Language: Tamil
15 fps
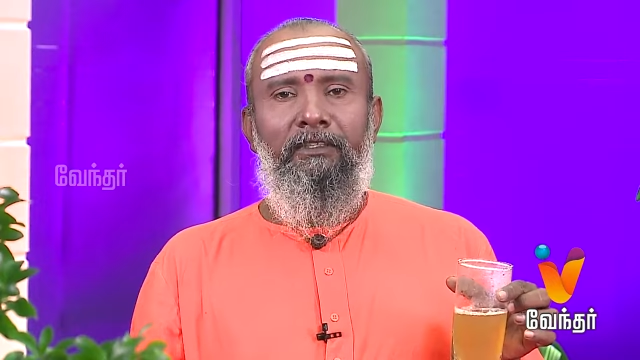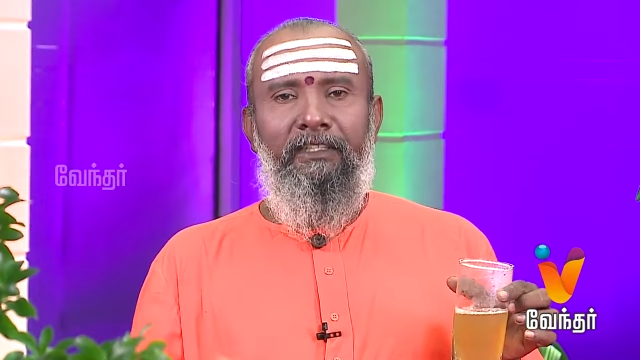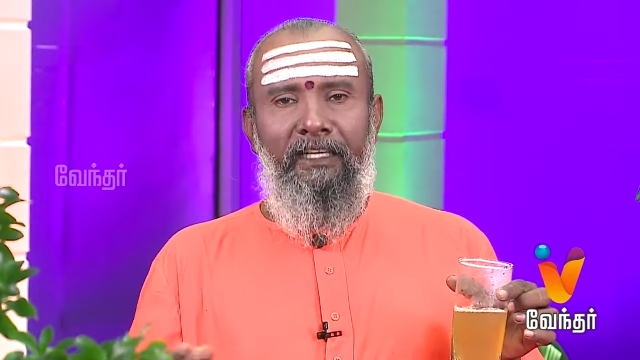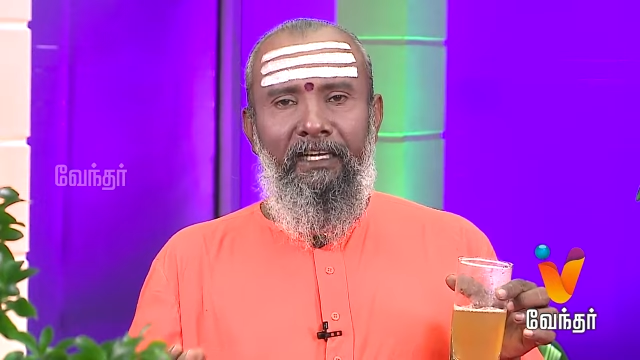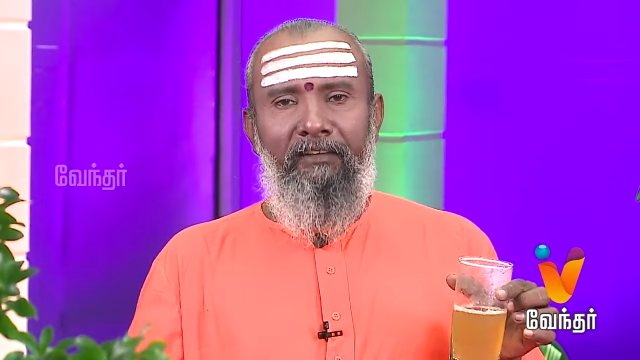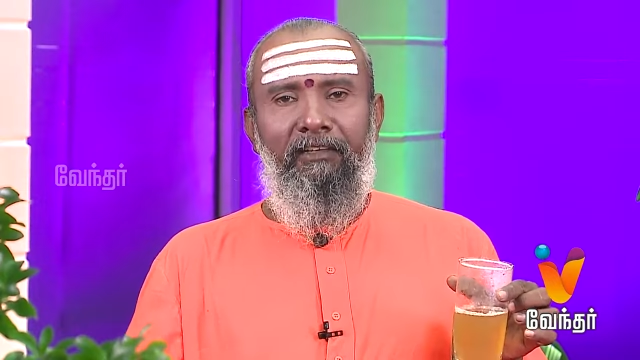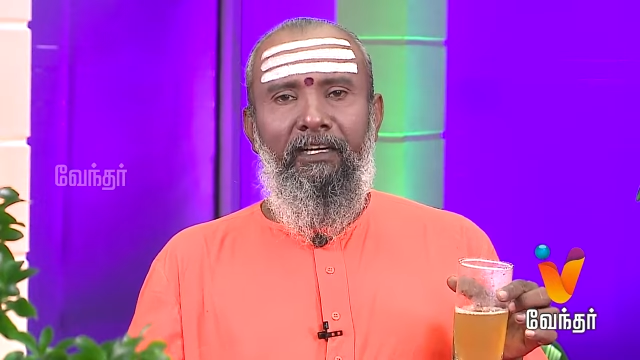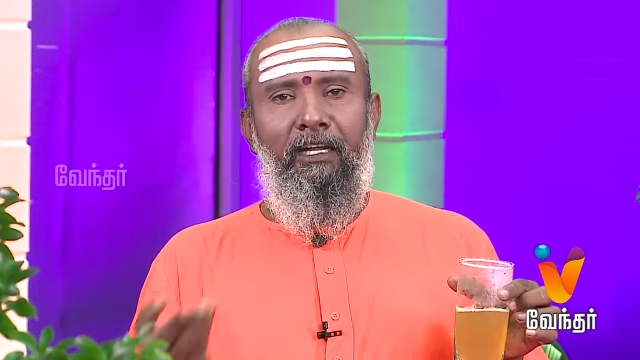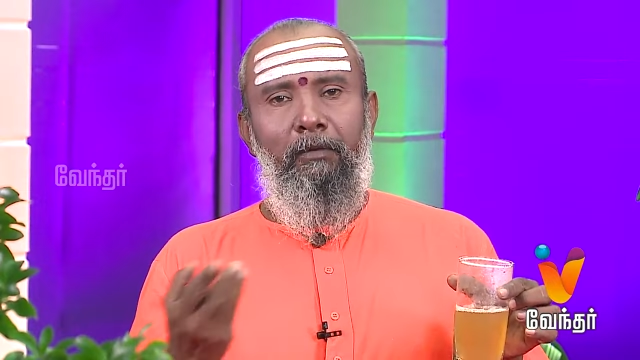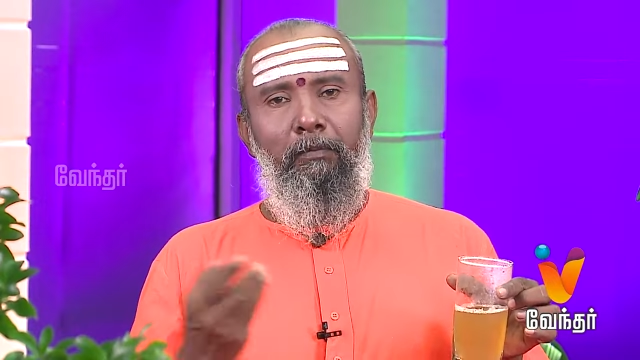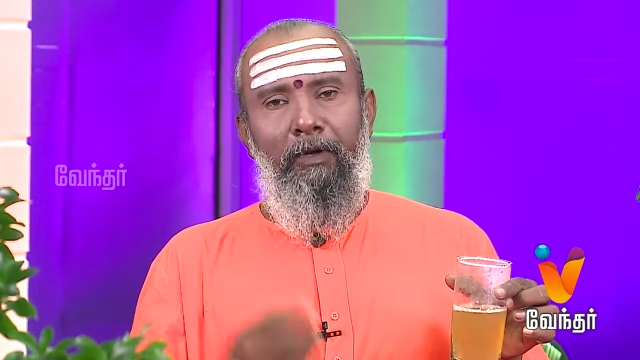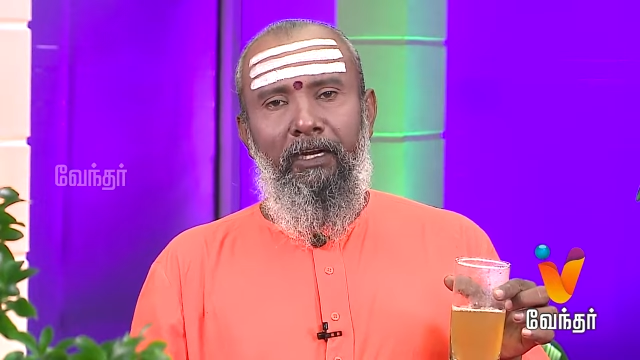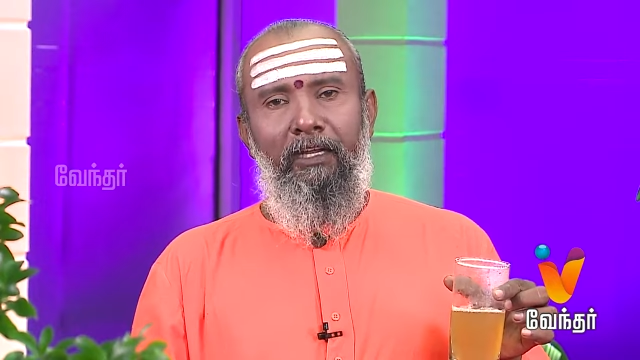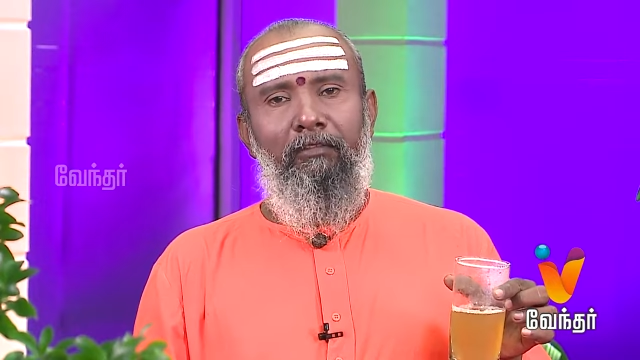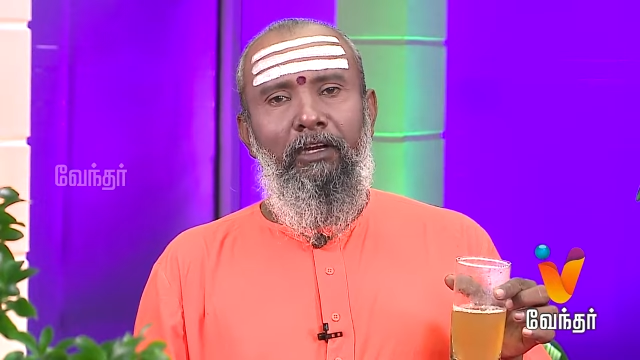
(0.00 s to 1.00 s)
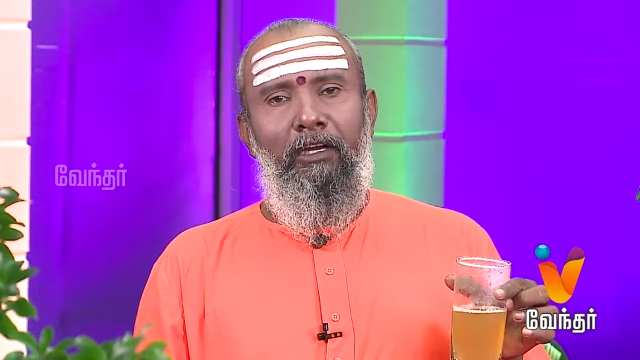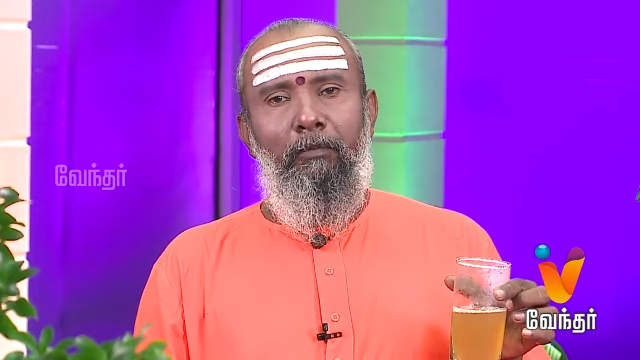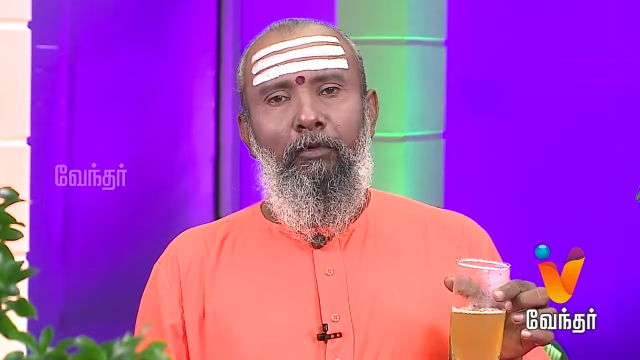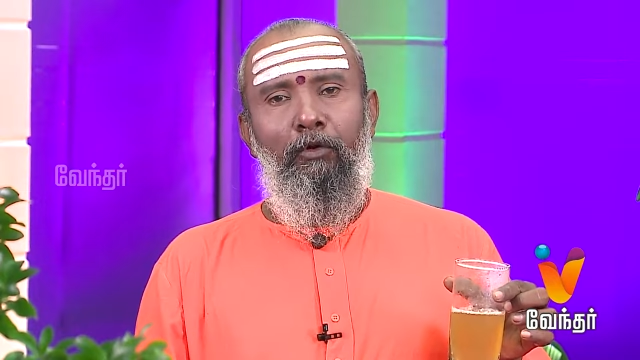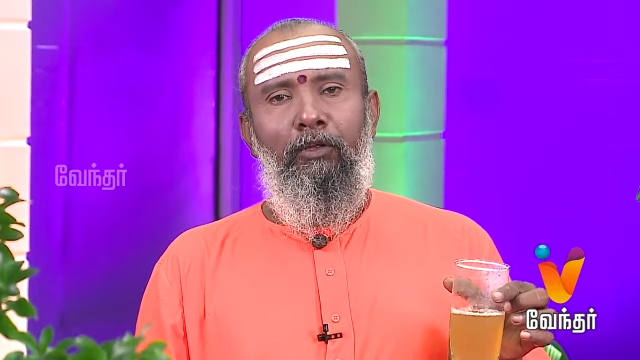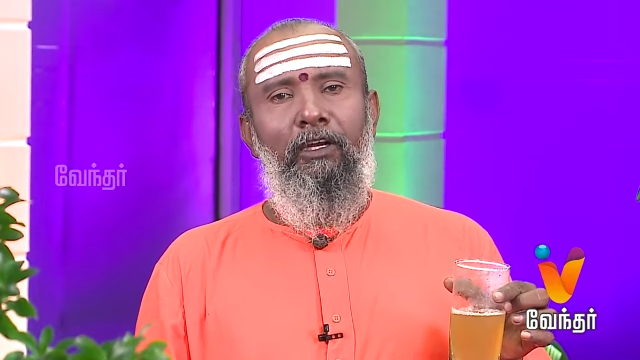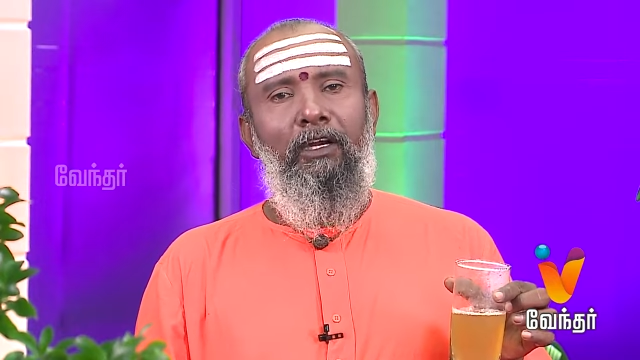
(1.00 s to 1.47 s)
தேவைன்னா பனை வெள்ளம்
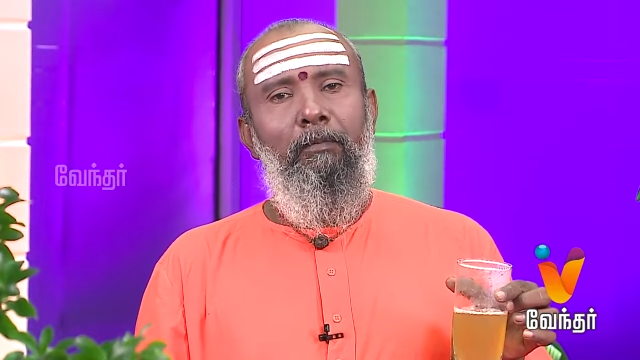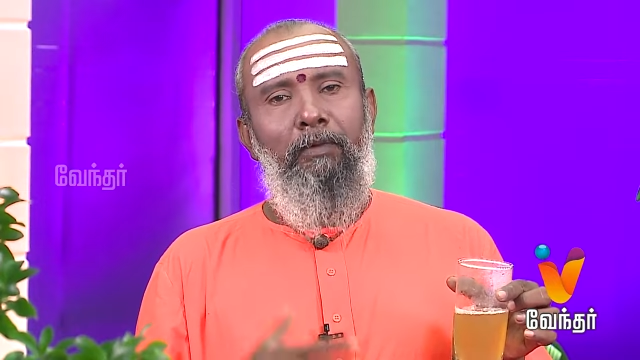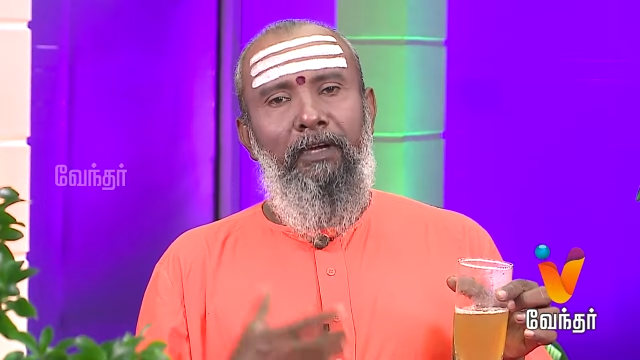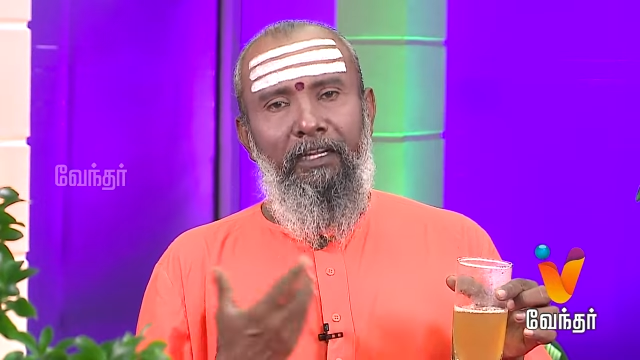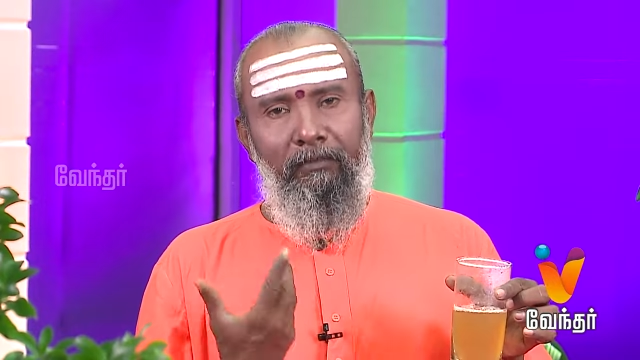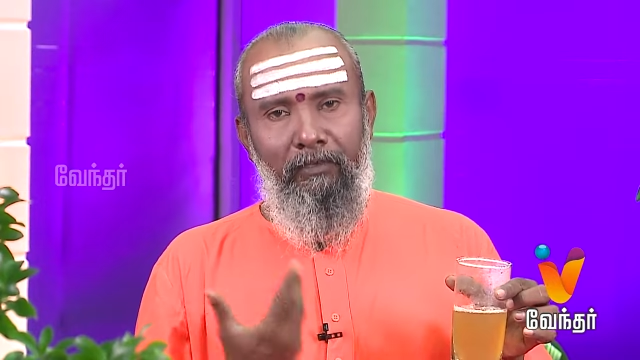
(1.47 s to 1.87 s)
போட்டுக்கலாம் பனை